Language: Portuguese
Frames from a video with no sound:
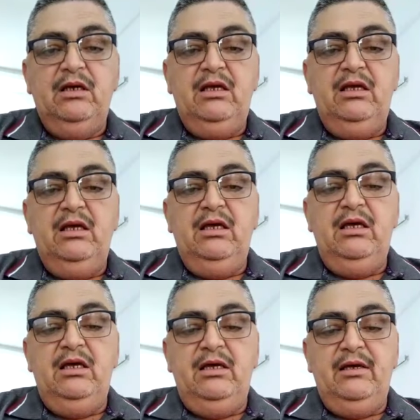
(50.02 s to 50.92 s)

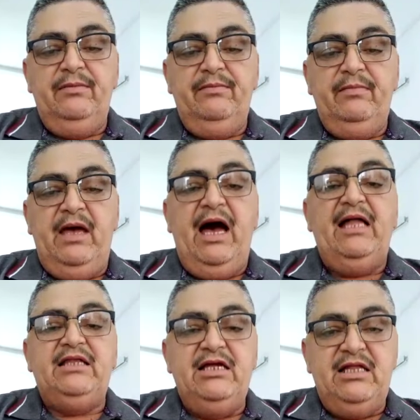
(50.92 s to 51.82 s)
E a
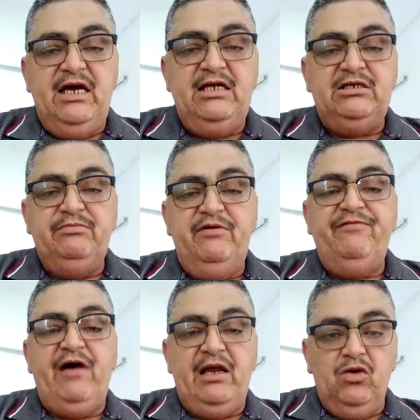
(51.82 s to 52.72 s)
atendente me
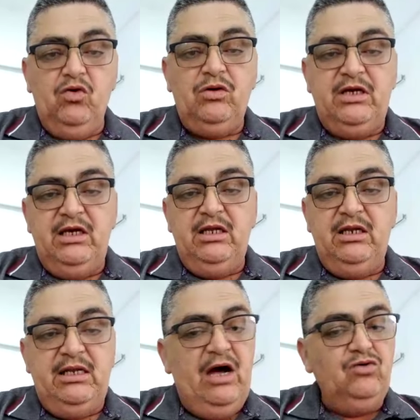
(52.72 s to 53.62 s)
falou que
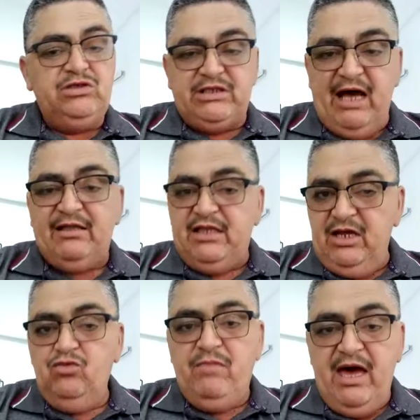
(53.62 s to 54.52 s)
não está
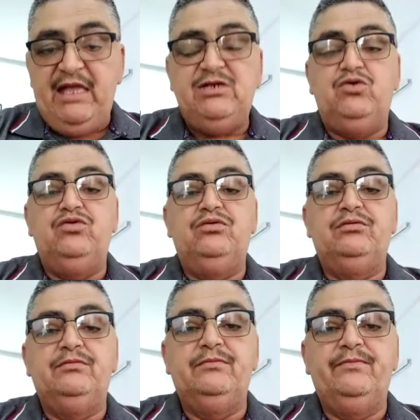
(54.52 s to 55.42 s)
tendo médico
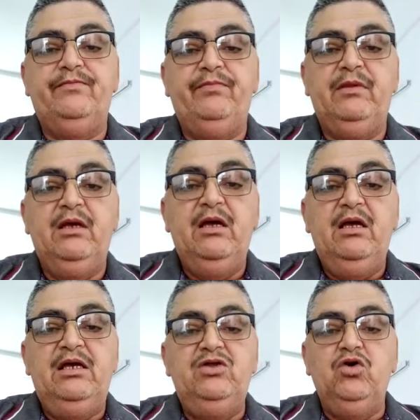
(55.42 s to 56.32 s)

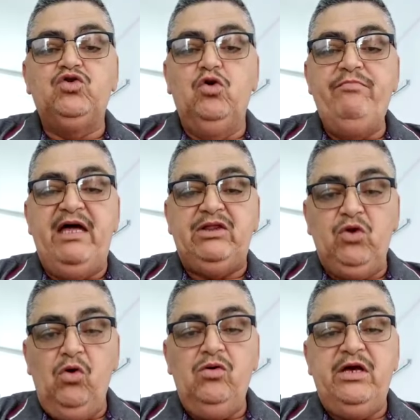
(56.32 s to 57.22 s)
que Dr.
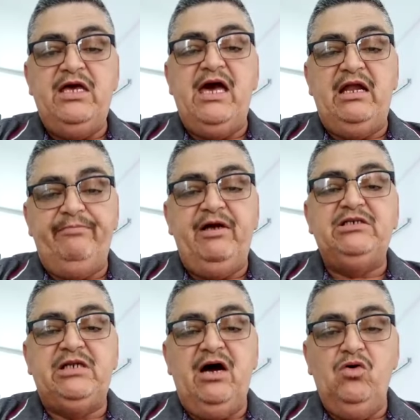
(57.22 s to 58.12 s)
Meton, quem era para
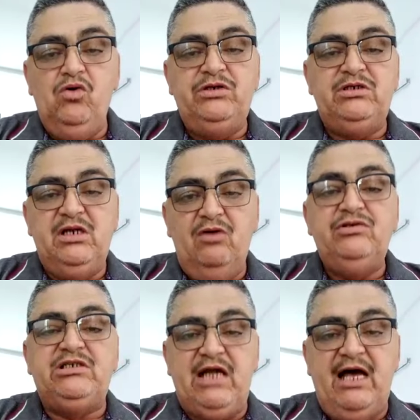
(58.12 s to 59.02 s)
estar hoje, não
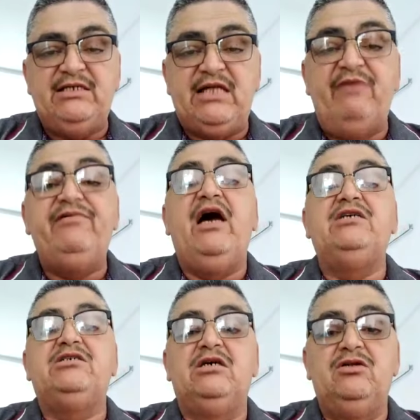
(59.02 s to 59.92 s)
está, está
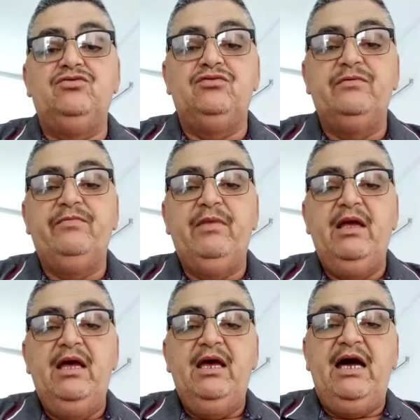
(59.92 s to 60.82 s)
viajando.
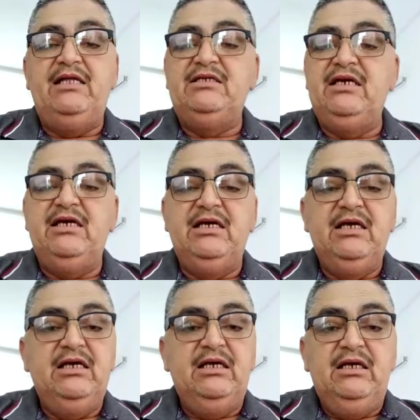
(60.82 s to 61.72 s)
Quer
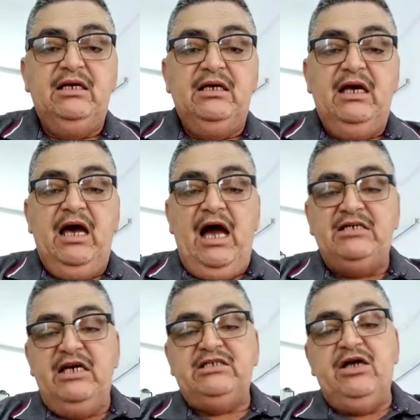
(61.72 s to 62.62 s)
dizer, a
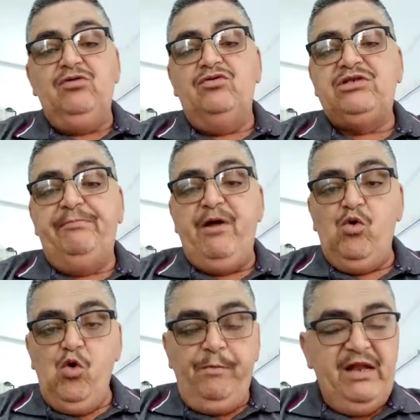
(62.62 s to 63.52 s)
gestão não se
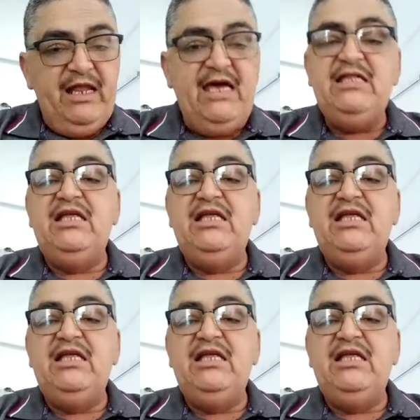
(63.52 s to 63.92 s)
preocupa nem